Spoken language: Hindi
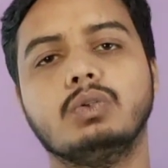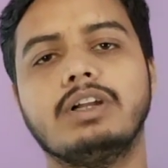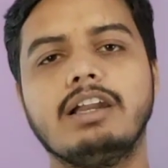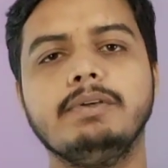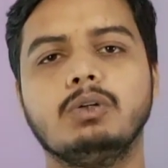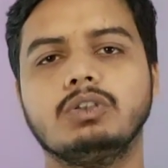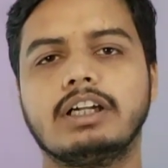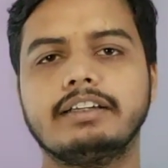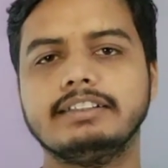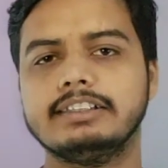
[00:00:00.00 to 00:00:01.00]
तो दोस्तों Redmi
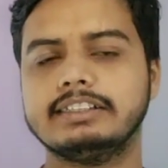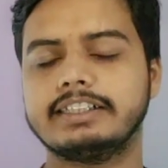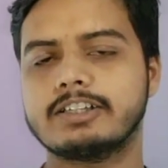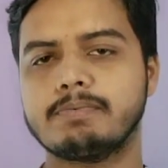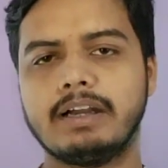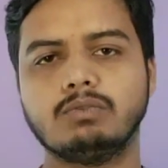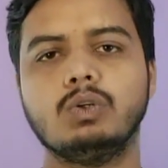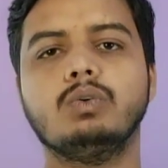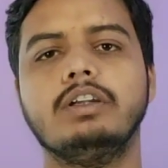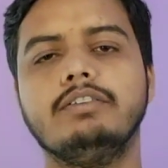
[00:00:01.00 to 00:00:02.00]
Note 13 सीरीज के
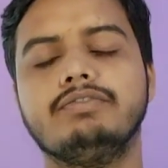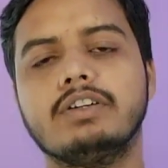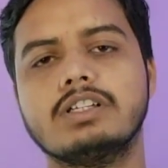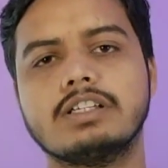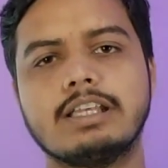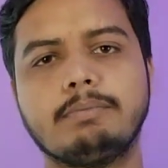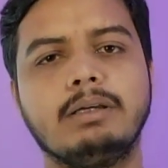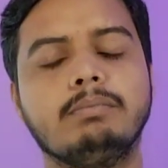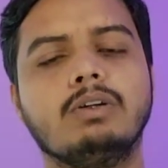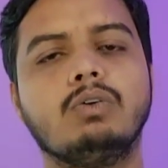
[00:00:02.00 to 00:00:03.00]
स्मार्टफोन 21
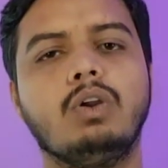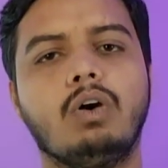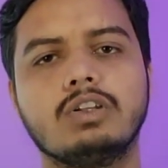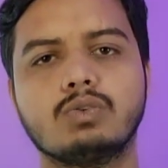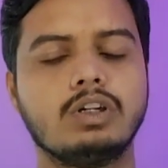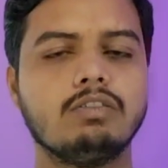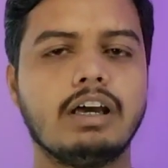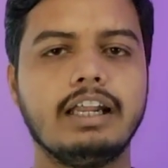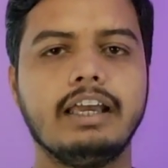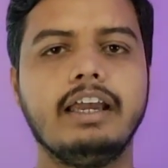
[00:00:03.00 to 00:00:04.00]
सितंबर को लॉन्च होने
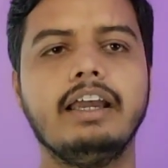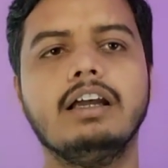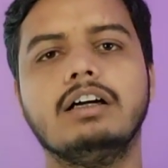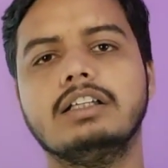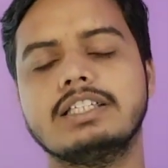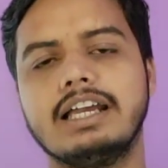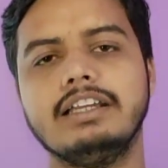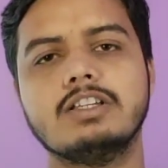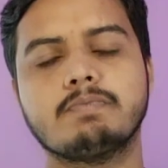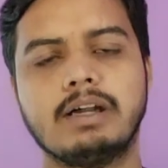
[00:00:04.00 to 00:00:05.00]
वाले हैं
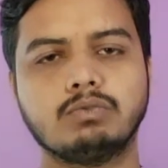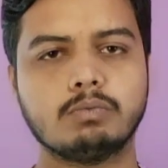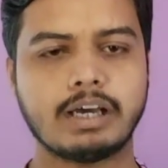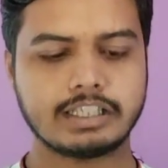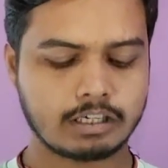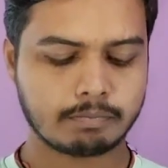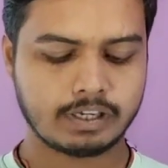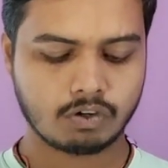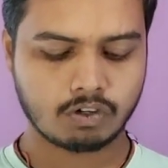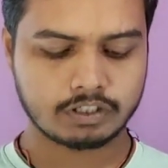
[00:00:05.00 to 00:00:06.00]
चाइनीज स्मार्टफोन मार्केट
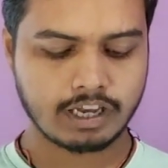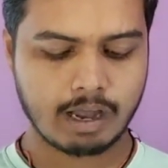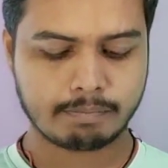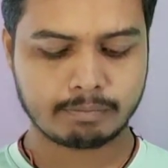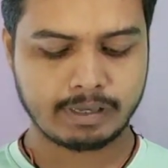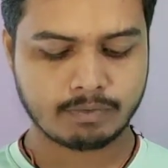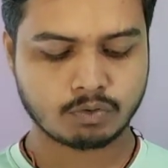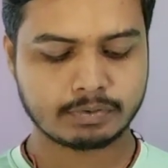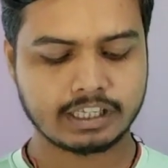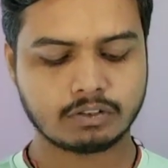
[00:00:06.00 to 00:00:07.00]
में और यहां पर मैं
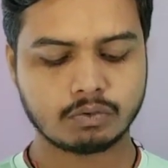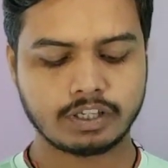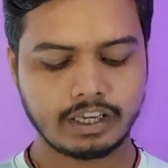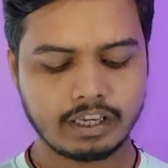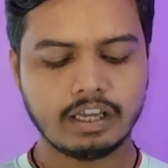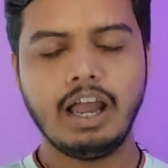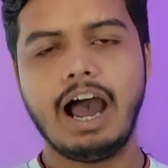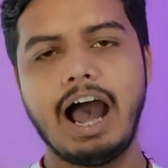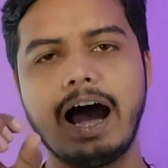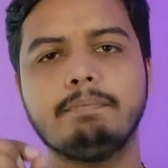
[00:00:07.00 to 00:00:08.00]
आपको बता दूं कि
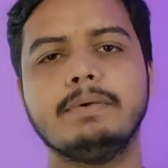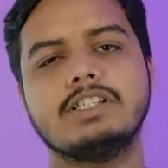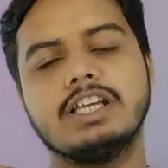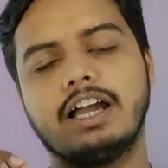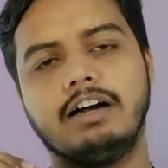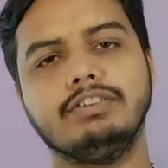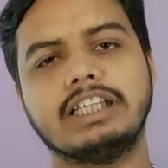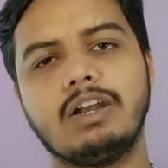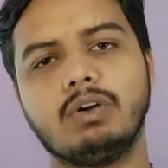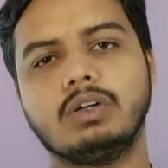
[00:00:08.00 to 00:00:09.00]
आप में से काफी
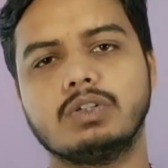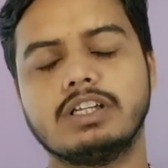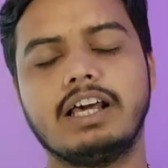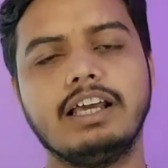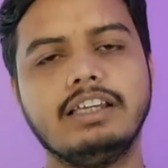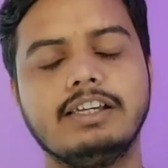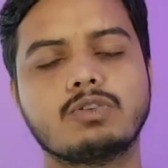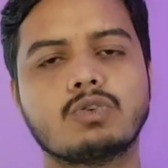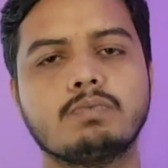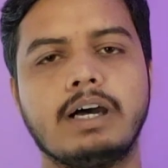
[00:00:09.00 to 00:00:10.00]
सारे लोगों का क्वेश्चन आ रहा है कि
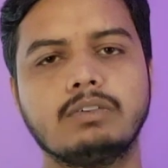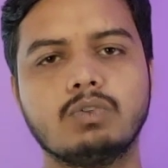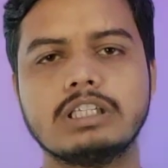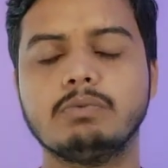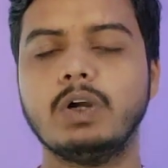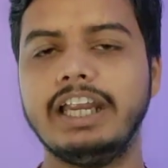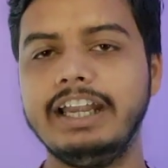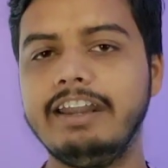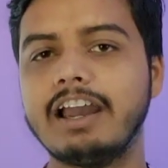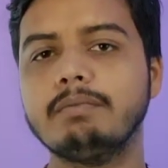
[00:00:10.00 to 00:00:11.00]
ये जो स्मार्टफोन है वो
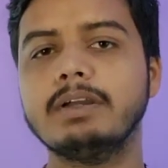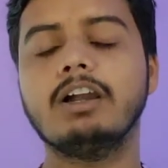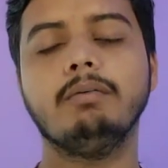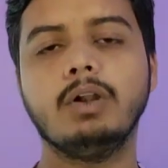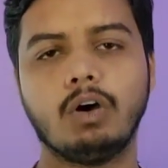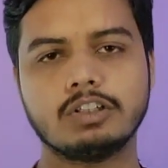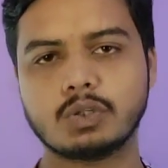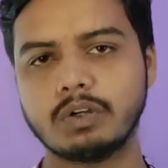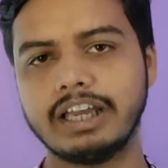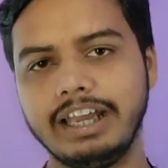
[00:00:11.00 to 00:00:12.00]
इंडिया में कब
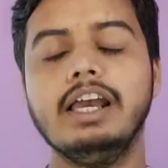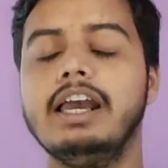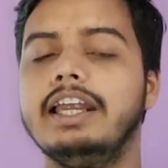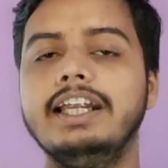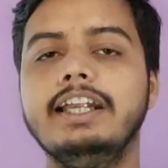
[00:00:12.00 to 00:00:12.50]
लॉन्च होंगे